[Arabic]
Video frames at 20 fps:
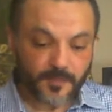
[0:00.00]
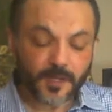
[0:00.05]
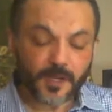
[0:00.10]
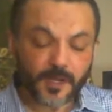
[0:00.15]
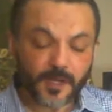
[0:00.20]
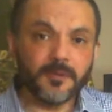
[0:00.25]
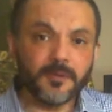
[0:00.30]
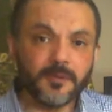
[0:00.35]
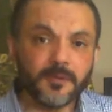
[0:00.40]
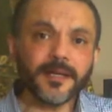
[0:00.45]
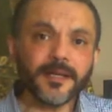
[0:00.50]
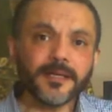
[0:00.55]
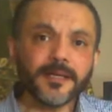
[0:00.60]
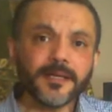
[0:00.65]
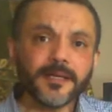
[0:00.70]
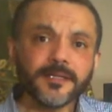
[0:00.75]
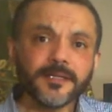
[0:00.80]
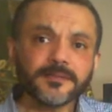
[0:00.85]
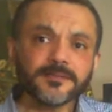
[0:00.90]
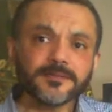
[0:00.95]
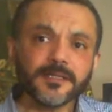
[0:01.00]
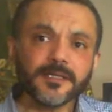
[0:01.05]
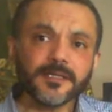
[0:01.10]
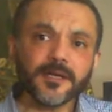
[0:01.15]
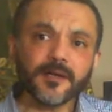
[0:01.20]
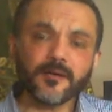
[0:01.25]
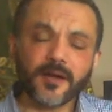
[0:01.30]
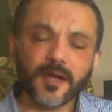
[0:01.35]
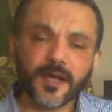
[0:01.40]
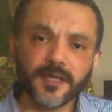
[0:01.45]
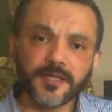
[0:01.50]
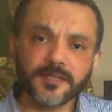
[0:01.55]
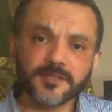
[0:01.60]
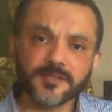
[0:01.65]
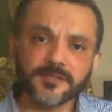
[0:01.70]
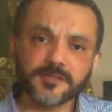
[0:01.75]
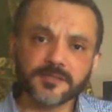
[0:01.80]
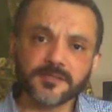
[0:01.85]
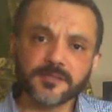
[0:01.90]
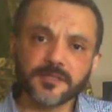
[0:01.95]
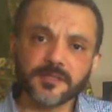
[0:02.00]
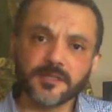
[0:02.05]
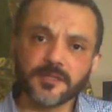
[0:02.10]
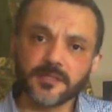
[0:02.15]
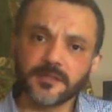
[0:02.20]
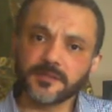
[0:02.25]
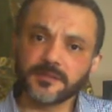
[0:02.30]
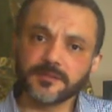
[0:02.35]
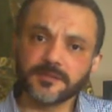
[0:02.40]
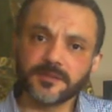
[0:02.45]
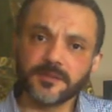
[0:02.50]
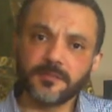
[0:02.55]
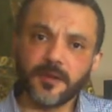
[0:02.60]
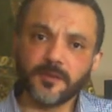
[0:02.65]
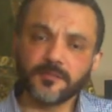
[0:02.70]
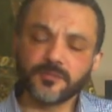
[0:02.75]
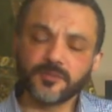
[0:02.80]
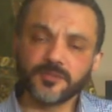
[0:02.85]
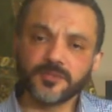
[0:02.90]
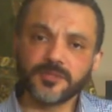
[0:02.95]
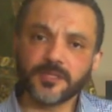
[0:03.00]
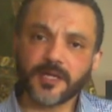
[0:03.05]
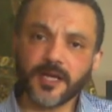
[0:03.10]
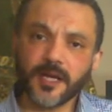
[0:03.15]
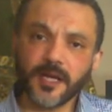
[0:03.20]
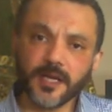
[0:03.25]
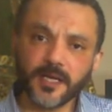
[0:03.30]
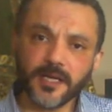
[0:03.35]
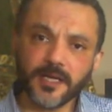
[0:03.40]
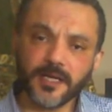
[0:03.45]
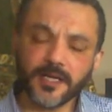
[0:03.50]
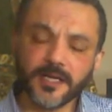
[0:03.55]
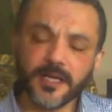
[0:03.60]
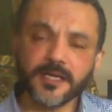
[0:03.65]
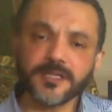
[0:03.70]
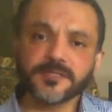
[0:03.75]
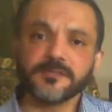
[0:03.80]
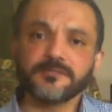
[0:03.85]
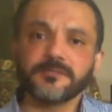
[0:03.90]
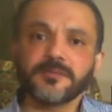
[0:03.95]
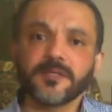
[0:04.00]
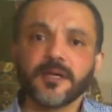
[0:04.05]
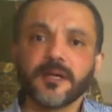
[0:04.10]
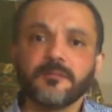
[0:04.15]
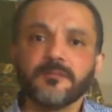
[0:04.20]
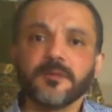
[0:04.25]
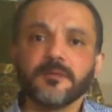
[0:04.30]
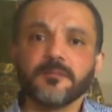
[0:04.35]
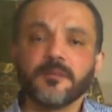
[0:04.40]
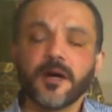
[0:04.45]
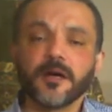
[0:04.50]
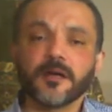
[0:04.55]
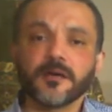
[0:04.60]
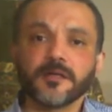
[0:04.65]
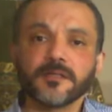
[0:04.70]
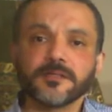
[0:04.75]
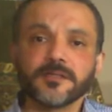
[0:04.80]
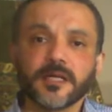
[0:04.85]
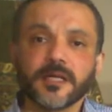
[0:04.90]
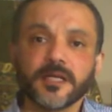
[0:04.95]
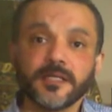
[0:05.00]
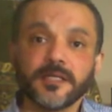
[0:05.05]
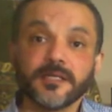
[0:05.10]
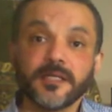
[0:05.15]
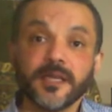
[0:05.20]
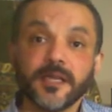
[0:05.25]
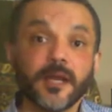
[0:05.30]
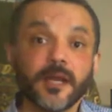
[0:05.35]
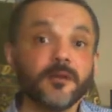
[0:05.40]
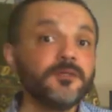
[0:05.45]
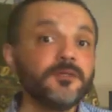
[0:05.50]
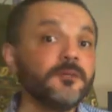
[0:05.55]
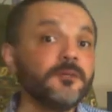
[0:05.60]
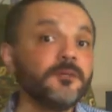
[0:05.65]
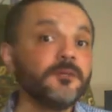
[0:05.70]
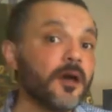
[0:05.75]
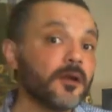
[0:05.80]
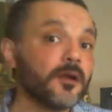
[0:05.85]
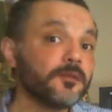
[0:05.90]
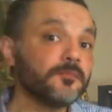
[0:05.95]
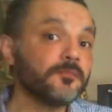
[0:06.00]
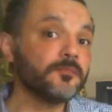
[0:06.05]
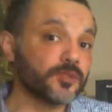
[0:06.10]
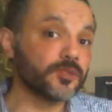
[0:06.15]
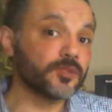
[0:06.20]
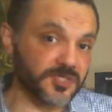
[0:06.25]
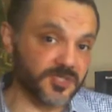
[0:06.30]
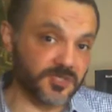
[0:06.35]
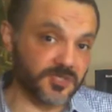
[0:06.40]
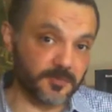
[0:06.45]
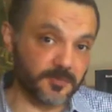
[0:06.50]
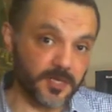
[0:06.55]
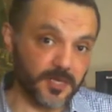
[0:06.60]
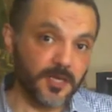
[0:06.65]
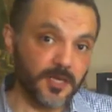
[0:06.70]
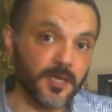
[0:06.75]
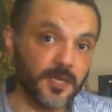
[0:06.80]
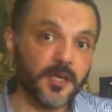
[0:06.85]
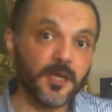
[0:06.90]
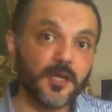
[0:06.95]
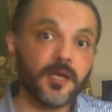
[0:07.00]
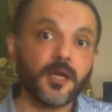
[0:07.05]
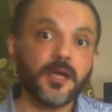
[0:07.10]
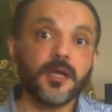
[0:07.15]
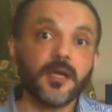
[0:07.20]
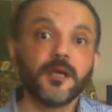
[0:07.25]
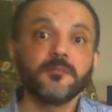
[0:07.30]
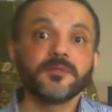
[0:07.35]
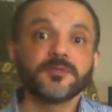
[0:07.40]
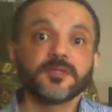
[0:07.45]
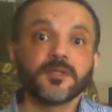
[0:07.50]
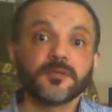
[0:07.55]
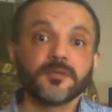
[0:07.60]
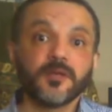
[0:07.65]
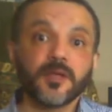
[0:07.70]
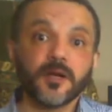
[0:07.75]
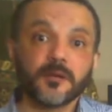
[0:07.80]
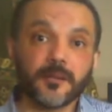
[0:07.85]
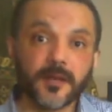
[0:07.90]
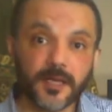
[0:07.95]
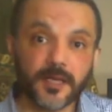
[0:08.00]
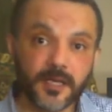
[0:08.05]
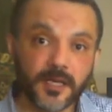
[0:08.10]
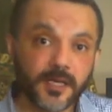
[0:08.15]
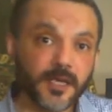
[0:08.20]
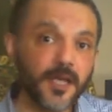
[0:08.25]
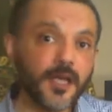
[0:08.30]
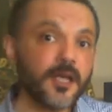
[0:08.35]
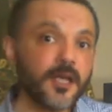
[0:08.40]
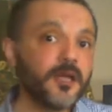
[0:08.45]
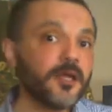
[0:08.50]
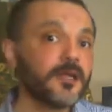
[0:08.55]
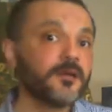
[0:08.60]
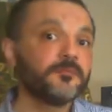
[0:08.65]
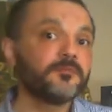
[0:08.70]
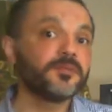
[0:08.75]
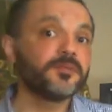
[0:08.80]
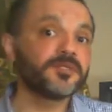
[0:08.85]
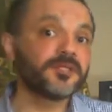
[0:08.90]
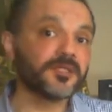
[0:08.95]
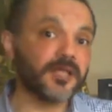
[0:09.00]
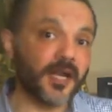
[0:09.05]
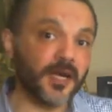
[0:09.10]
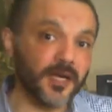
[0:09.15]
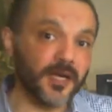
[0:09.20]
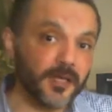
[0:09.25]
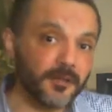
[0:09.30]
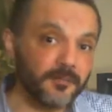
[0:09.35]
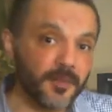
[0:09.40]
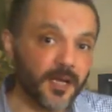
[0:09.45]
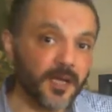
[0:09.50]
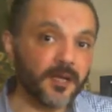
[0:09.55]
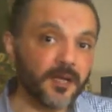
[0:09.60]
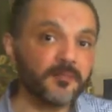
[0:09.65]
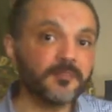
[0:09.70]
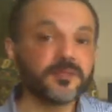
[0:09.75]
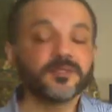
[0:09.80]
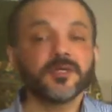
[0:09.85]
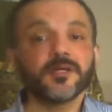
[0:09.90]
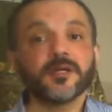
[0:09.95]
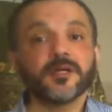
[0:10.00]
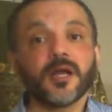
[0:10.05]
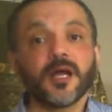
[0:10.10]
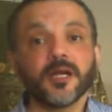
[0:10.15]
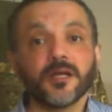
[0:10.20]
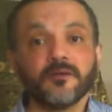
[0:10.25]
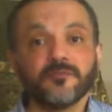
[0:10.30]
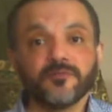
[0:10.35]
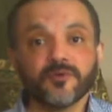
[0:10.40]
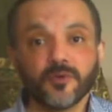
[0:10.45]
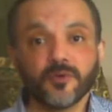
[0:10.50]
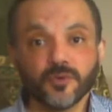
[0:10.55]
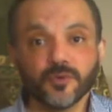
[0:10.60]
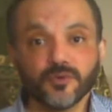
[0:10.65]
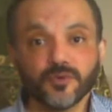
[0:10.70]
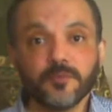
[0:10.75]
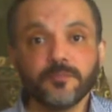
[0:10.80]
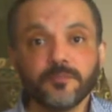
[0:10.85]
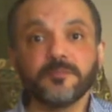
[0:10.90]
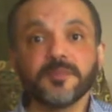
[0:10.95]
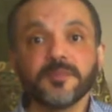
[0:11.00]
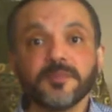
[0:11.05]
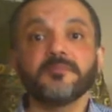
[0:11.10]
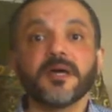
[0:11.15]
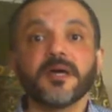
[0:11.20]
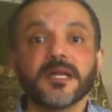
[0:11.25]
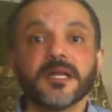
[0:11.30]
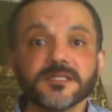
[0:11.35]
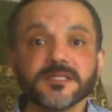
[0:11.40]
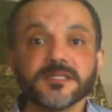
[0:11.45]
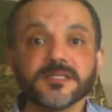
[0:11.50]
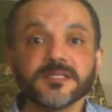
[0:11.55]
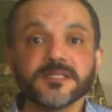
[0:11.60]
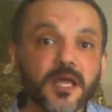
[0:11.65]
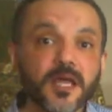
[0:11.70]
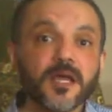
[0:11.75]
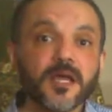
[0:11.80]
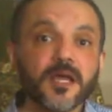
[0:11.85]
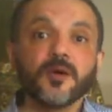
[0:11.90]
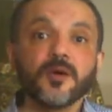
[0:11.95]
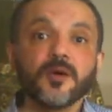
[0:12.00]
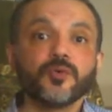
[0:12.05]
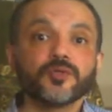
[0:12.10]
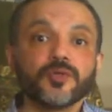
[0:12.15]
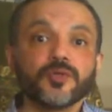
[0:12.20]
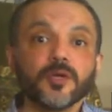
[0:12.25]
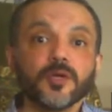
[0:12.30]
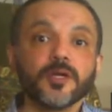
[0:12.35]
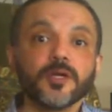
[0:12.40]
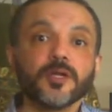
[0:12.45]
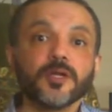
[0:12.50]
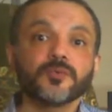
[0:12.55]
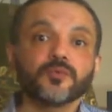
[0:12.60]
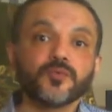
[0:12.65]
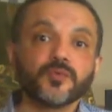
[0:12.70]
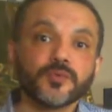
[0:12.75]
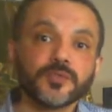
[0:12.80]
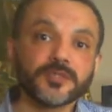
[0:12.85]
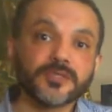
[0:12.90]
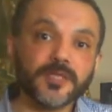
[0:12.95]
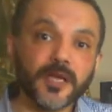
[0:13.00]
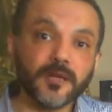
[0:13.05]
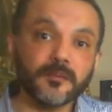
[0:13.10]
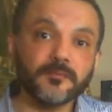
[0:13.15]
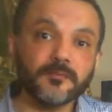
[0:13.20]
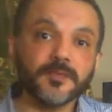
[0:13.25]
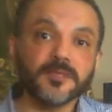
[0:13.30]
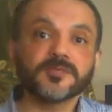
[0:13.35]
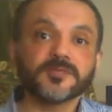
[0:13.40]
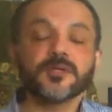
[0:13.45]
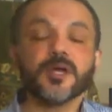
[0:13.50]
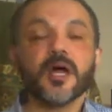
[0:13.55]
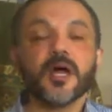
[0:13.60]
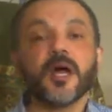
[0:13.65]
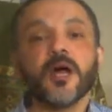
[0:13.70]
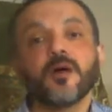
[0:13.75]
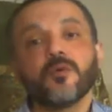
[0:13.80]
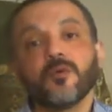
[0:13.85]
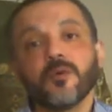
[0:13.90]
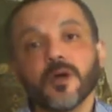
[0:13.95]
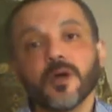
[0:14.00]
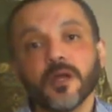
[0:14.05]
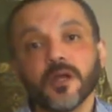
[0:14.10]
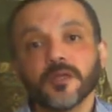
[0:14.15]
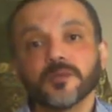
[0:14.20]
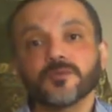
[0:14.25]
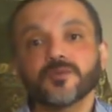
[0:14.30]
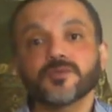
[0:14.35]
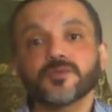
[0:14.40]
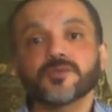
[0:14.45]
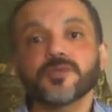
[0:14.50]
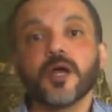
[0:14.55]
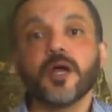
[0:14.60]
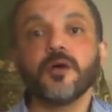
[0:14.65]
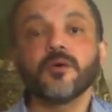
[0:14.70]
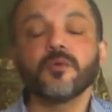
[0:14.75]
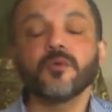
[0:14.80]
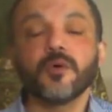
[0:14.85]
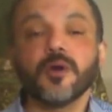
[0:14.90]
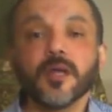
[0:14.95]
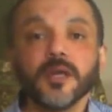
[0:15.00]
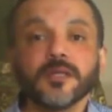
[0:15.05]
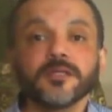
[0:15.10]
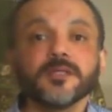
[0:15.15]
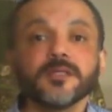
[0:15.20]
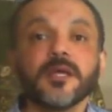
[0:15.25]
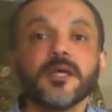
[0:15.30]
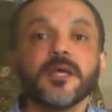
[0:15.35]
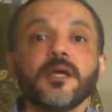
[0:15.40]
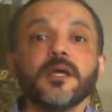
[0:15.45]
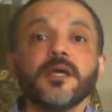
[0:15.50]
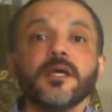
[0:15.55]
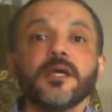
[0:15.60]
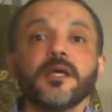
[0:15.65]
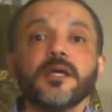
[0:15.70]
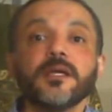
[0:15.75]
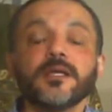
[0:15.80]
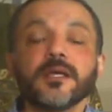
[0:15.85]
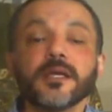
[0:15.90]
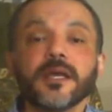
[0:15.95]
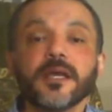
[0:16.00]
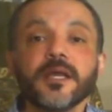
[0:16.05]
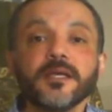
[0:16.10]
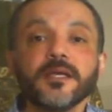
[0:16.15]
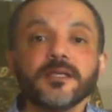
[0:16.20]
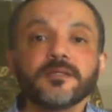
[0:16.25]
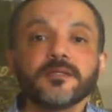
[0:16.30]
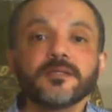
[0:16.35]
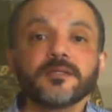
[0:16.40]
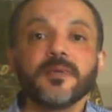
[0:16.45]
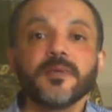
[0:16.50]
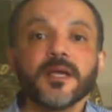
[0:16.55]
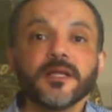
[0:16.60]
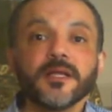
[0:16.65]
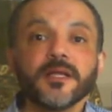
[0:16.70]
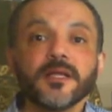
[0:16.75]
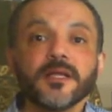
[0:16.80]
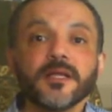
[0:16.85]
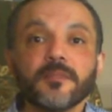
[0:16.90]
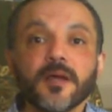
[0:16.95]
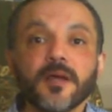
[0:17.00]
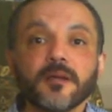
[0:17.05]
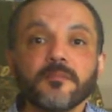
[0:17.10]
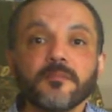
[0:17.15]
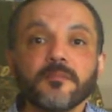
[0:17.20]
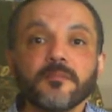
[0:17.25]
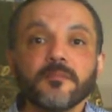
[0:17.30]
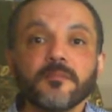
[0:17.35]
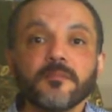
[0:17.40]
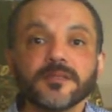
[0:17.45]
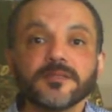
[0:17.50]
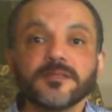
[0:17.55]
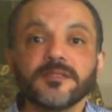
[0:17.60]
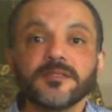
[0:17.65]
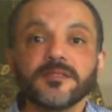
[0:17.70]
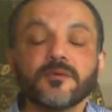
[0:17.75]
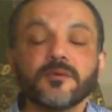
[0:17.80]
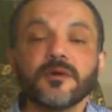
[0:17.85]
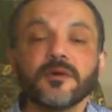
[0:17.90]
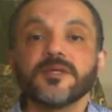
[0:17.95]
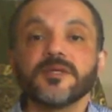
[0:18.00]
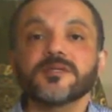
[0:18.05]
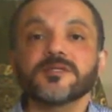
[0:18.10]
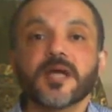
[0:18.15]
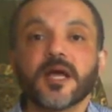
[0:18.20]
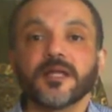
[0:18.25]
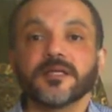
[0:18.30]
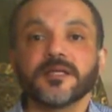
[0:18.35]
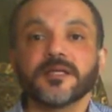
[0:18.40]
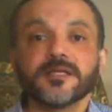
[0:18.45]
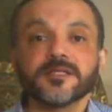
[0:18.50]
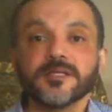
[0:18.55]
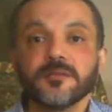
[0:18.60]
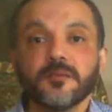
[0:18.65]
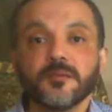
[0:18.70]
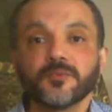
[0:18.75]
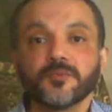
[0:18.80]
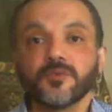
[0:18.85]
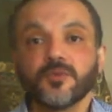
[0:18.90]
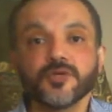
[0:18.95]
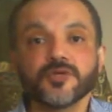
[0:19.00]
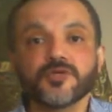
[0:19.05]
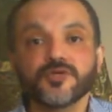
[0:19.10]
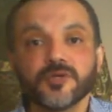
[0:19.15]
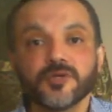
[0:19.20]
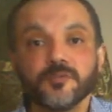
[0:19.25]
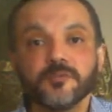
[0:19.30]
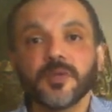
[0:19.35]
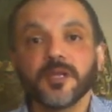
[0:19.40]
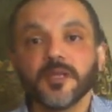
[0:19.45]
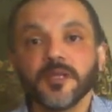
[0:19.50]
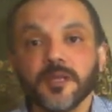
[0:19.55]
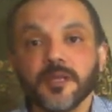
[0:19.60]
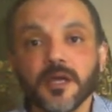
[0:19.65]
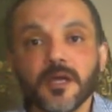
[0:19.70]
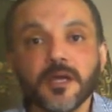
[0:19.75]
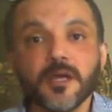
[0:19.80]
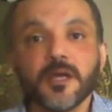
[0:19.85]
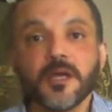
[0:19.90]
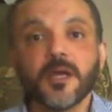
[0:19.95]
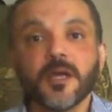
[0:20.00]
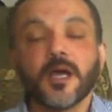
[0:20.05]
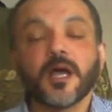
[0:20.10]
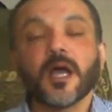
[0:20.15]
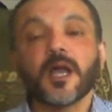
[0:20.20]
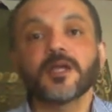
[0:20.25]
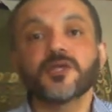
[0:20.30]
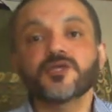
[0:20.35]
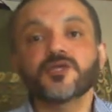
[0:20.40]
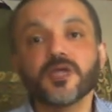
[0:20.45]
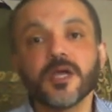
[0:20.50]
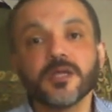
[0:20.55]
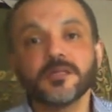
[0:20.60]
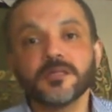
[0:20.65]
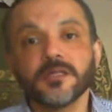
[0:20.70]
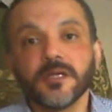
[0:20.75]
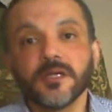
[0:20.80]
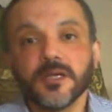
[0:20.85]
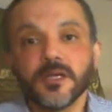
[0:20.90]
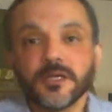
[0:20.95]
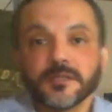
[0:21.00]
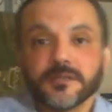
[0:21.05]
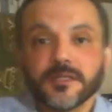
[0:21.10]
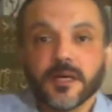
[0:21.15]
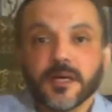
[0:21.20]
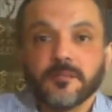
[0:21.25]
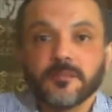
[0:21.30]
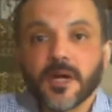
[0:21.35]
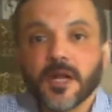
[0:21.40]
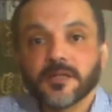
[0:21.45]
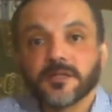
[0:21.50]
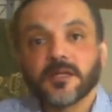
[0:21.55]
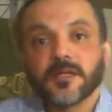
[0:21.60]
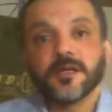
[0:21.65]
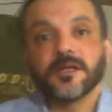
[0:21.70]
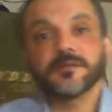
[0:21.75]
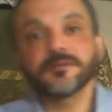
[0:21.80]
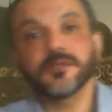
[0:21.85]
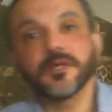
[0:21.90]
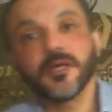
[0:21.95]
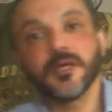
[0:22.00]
بمعنى ان انت لو عايز تبقى مدير ناجح لازم تنمي مهاراتك الاداريه ودي مهارات مكتسبه آه، بتتدرب عليها بتتعلمها بتقرا عنها في الكتب بتمارسها وتغلط وتعمل صح وغلط وصح وغلط آه، لغايه ما تبقى المهارات دي كويسه عندك زي ما بتروح الجيم كده آه، علشان تعمل عضلات